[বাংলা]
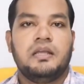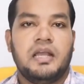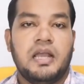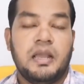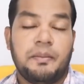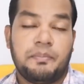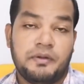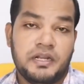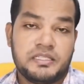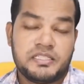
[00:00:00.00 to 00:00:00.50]

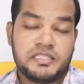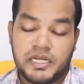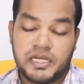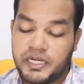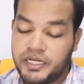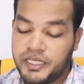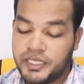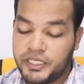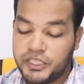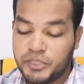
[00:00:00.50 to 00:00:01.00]
আপনারা জানেন
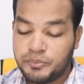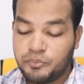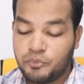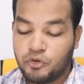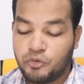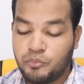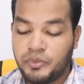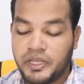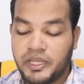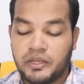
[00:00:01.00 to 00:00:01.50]

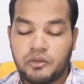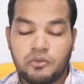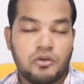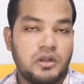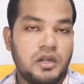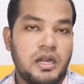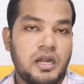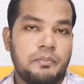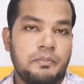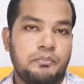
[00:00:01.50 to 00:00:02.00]
ইতিপূর্বে
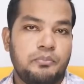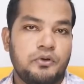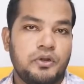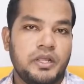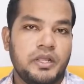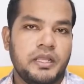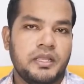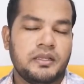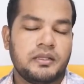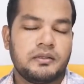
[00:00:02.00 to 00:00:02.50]

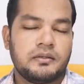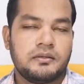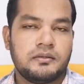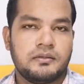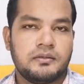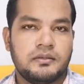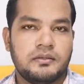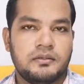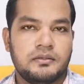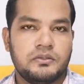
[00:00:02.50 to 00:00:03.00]
কোয়ালালামপুরে
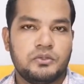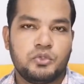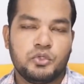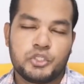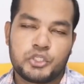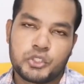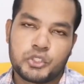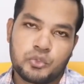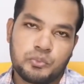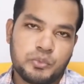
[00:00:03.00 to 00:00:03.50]

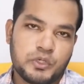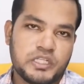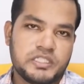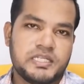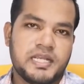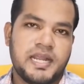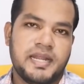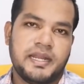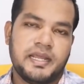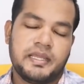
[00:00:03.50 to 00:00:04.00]
দুইশোর উপরে
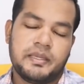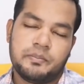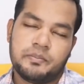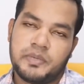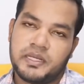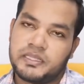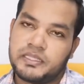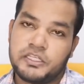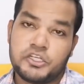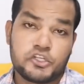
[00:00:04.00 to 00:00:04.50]
যায় নাই বা
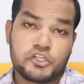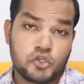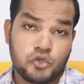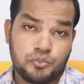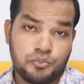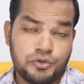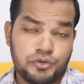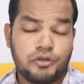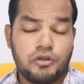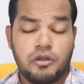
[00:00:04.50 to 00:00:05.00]
তিনশোর
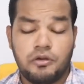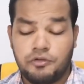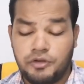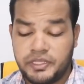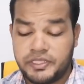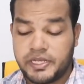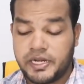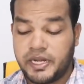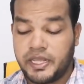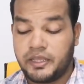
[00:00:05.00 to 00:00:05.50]
উপরে কখনোই
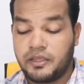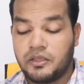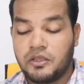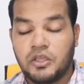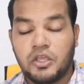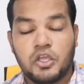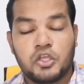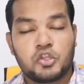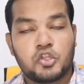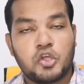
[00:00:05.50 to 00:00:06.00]
যায় নাই
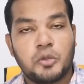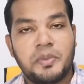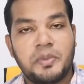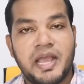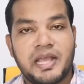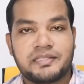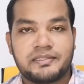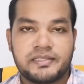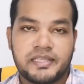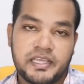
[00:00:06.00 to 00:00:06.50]
তবে
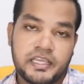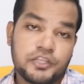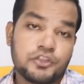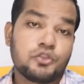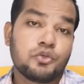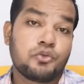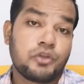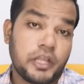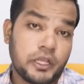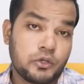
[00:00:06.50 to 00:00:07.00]
আজকে কিন্তু
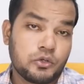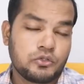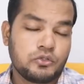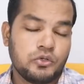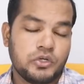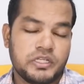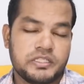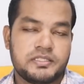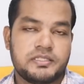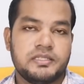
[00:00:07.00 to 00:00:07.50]
রেকর্ড
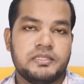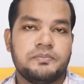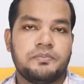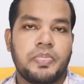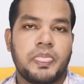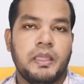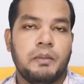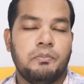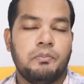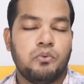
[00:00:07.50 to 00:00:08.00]
করেছে
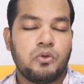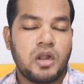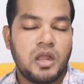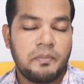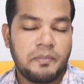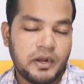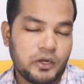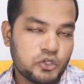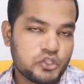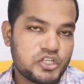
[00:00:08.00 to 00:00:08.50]
পুরা
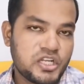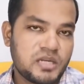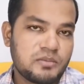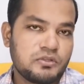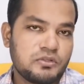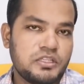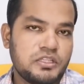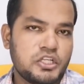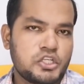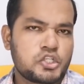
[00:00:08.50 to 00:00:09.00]
মালয়েশিয়ার
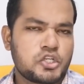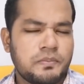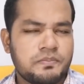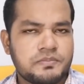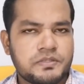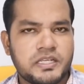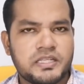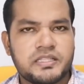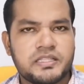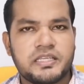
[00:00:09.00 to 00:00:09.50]
মধ্যে
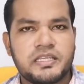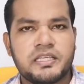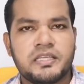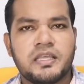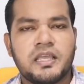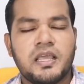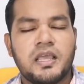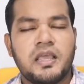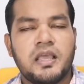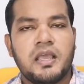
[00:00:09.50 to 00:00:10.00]
সবচাইতে
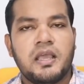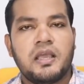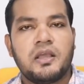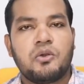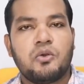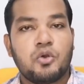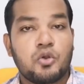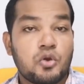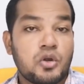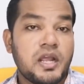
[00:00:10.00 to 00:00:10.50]

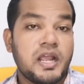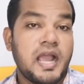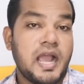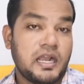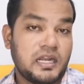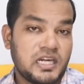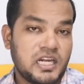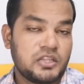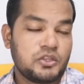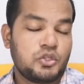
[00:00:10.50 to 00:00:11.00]
করোনায়
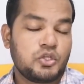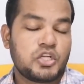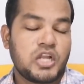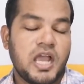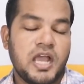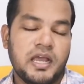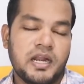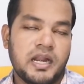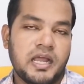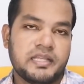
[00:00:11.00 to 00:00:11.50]
আক্রান্ত
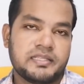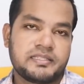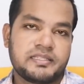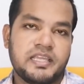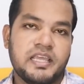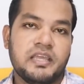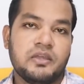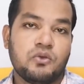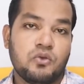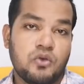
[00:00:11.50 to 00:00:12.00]
হার আজকে
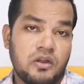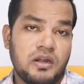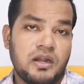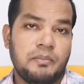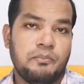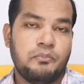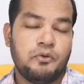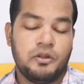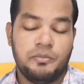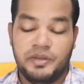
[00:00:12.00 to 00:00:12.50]

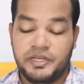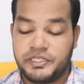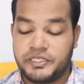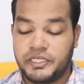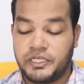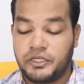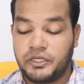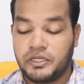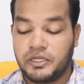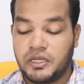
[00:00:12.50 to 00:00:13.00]
কোয়ালালামপুরে
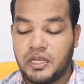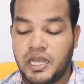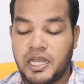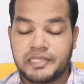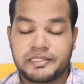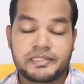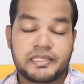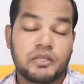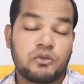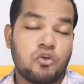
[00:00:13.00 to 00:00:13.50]
বেশি
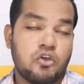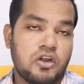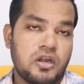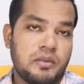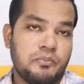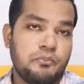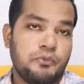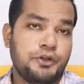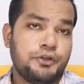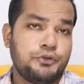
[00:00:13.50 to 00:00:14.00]
আজকে
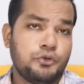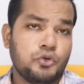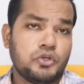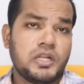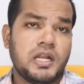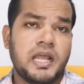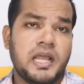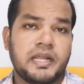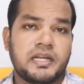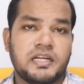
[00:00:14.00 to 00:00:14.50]
কোয়ালালামপুরের
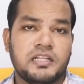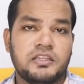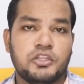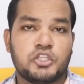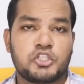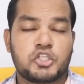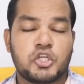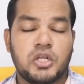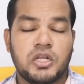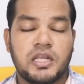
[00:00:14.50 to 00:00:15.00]
টোটাল আক্রান্ত
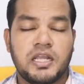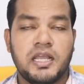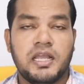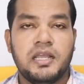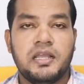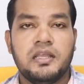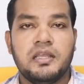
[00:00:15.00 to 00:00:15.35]
সংখ্যা